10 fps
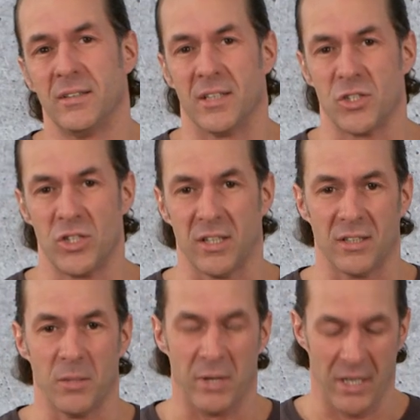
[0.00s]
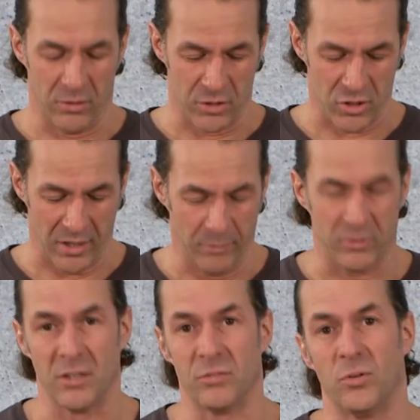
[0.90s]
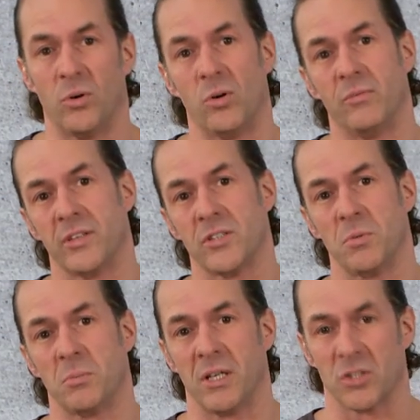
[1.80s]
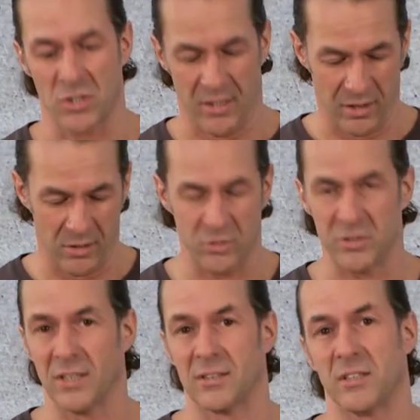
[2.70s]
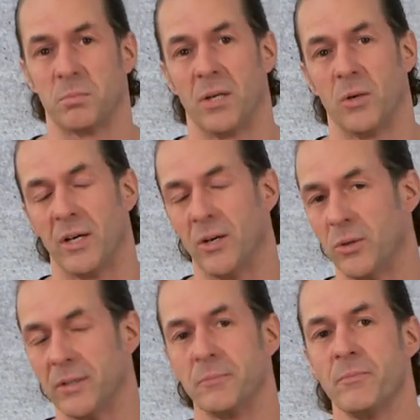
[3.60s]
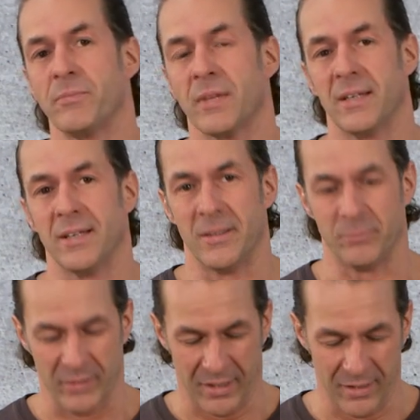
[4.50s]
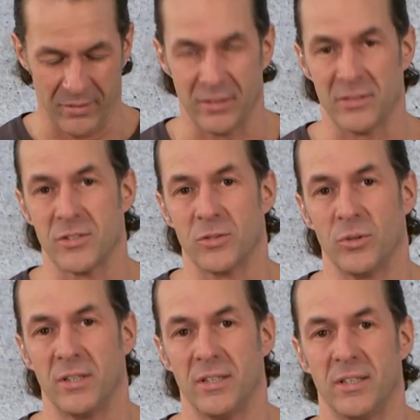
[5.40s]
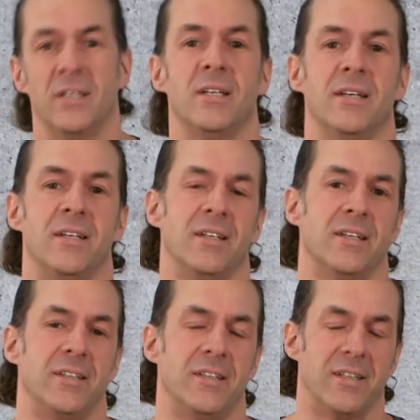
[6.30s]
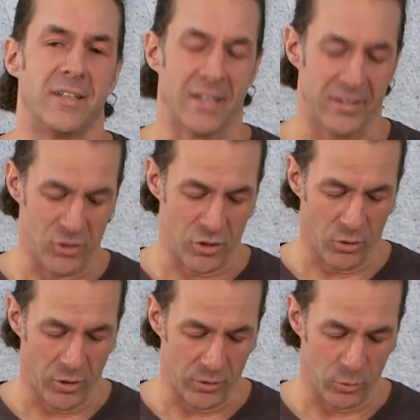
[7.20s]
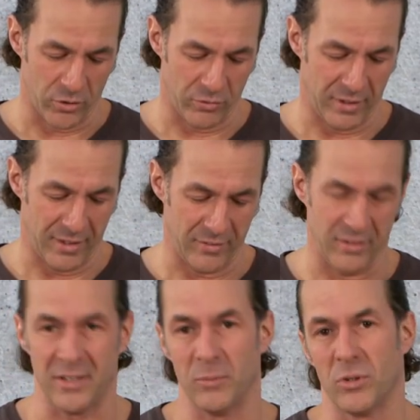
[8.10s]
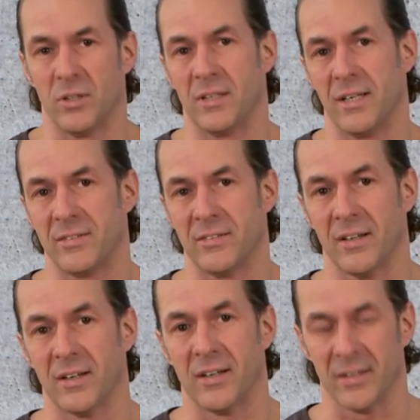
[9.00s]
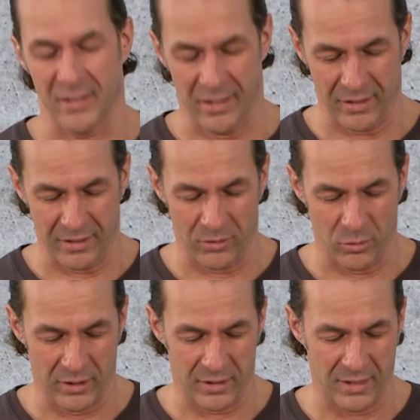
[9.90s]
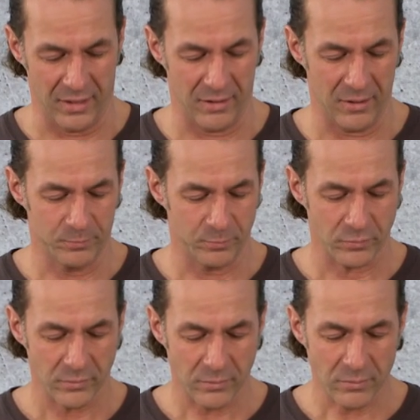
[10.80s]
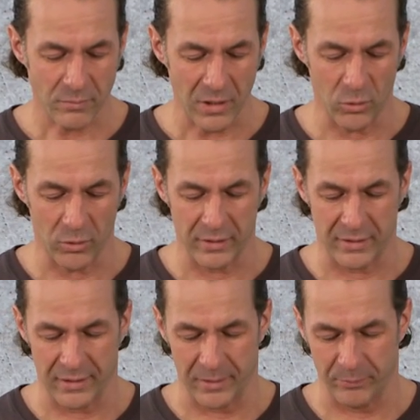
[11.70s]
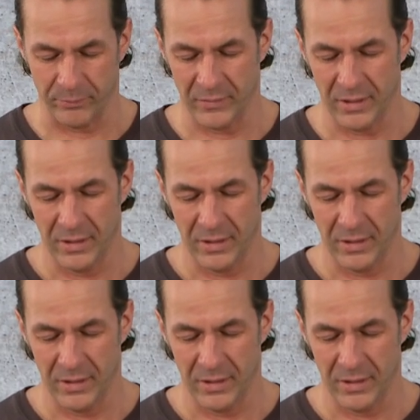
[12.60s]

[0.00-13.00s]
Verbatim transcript: dann schickt eine Mail oder schreibt in ein Forum, was ist mit meiner Schlange los, die hat ganz blaue Augen. Ähm, also das ist so die, die klassische Häutungsphase, die man als Terrarianer natürlich kennt. Und ähm,